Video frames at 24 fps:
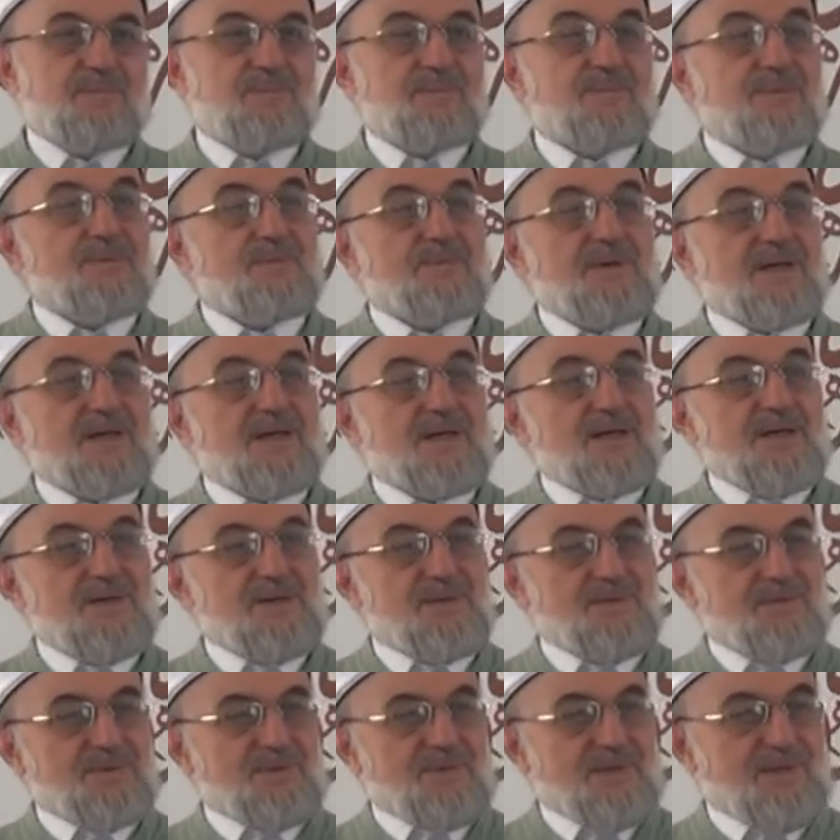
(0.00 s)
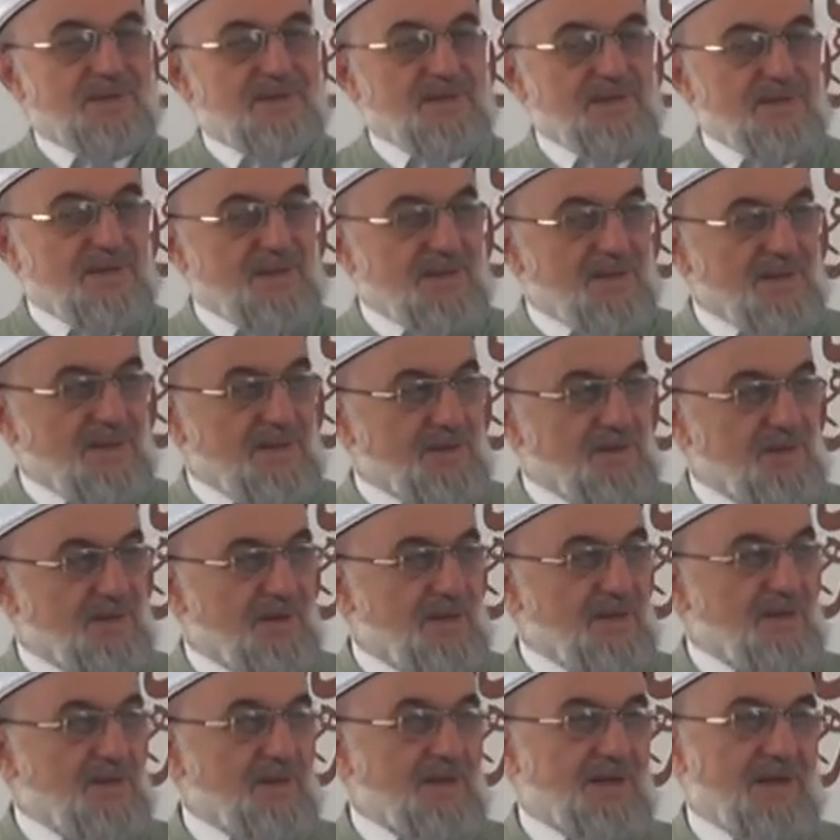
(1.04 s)
bu Bakara suresinin
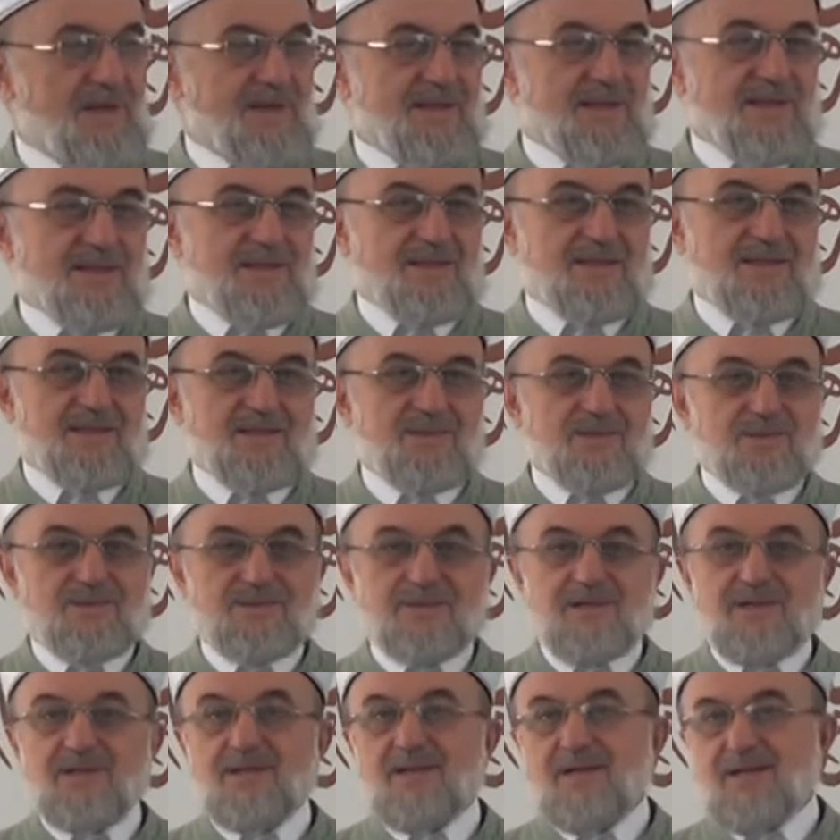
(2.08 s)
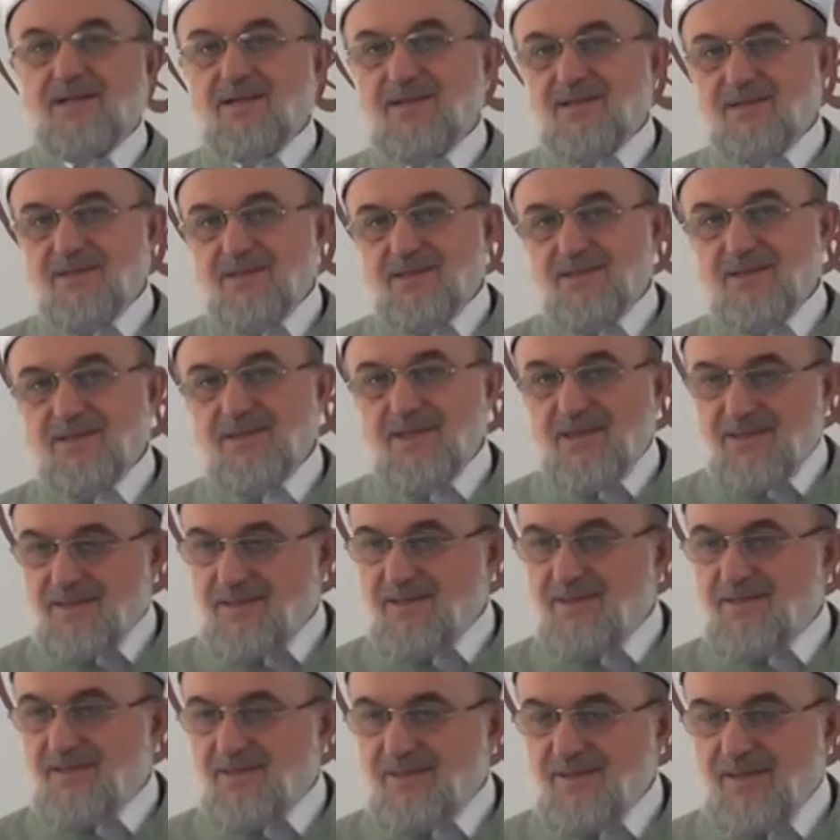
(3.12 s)
son ayetlerini okuyarak
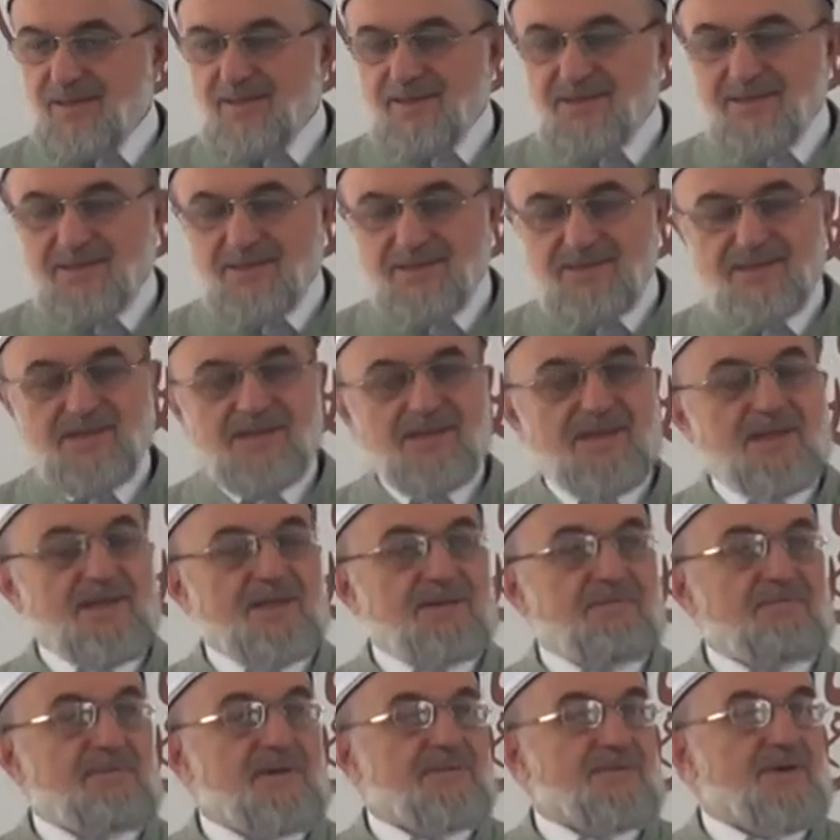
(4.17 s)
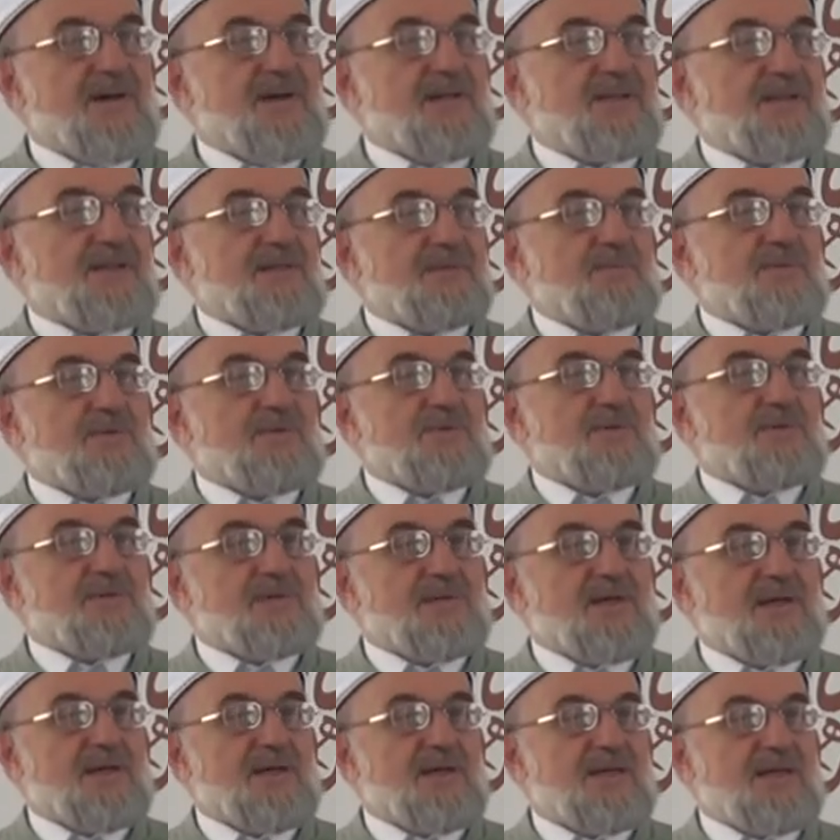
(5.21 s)
yatırsa, Vefat etmiş
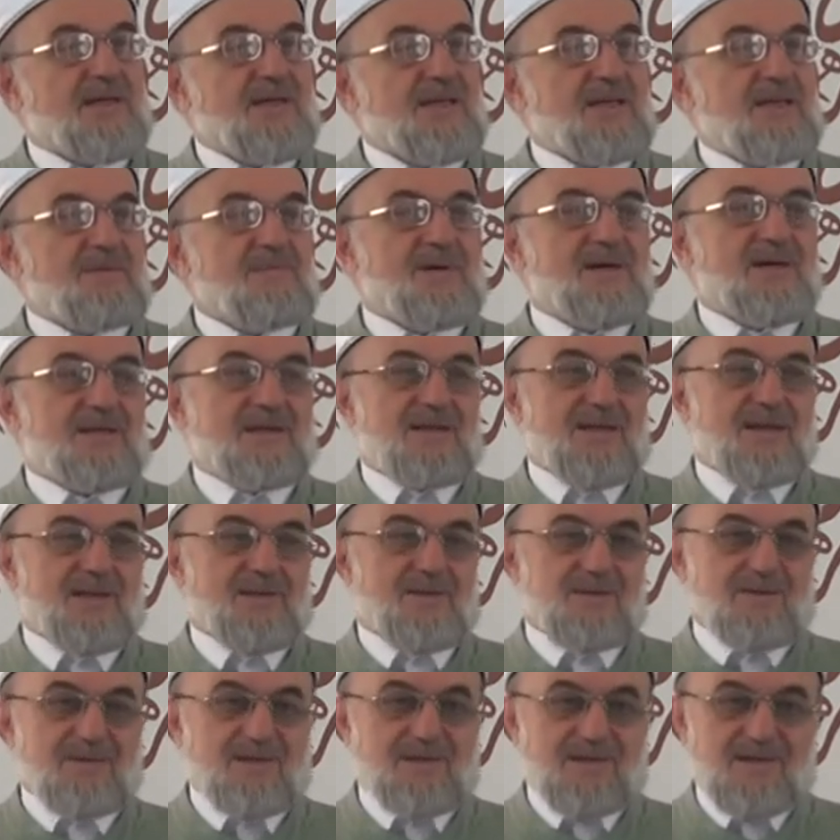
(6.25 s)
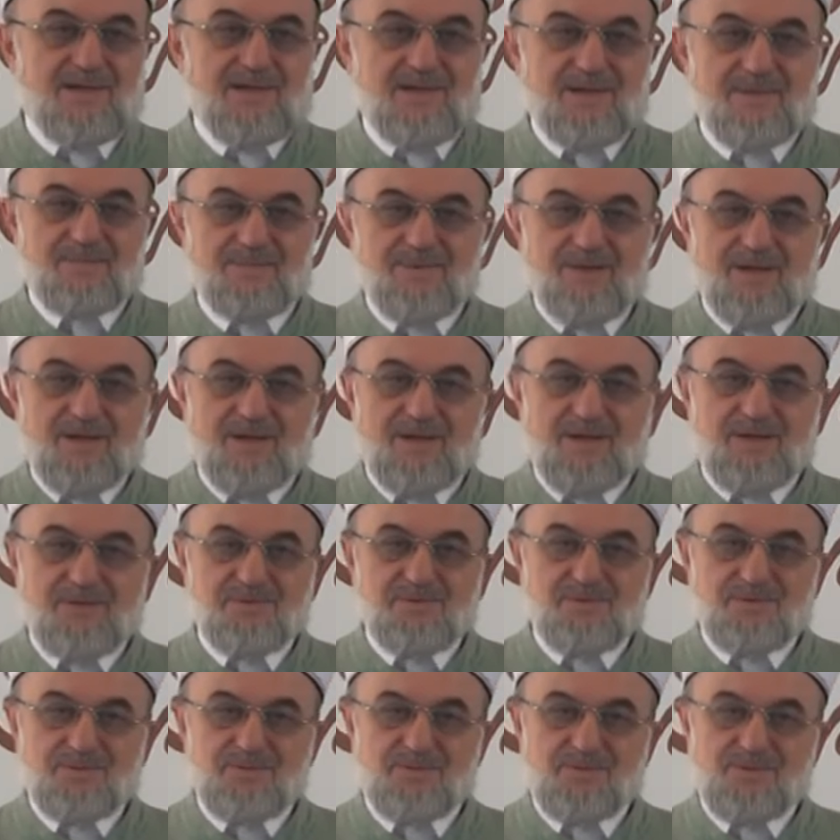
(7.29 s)
olsa iman ehli olarak Rabbine
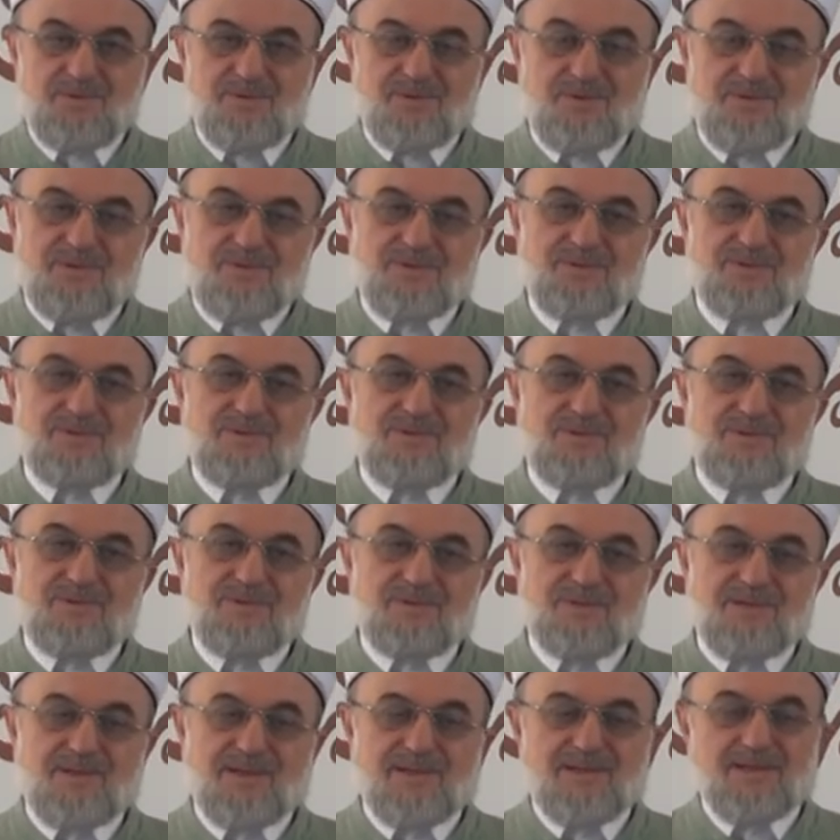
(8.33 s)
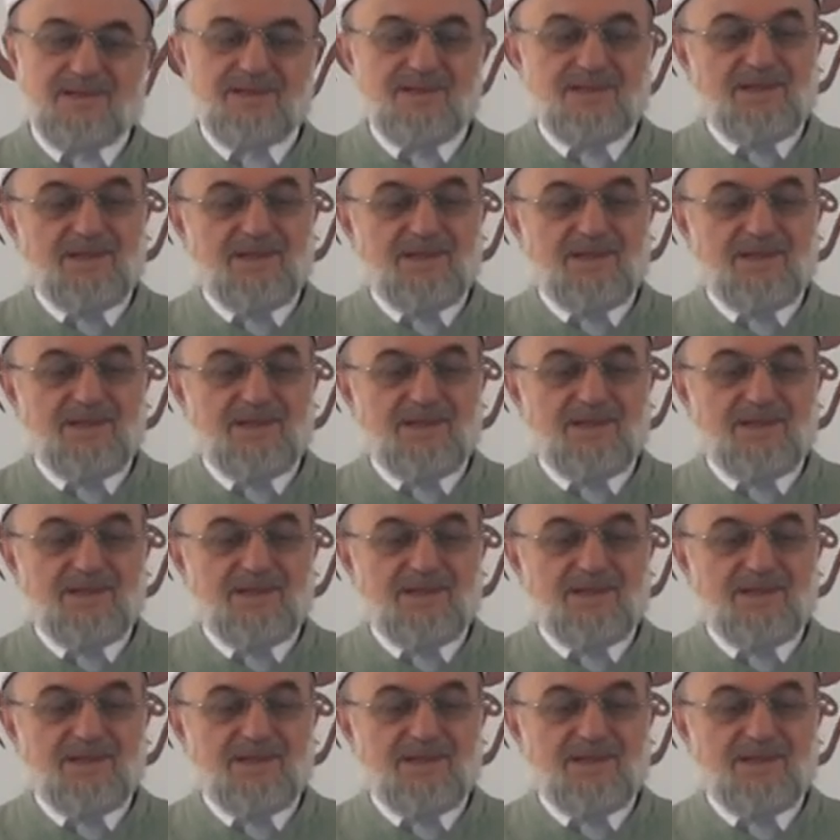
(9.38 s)
kavuşmuş olur diyorlar.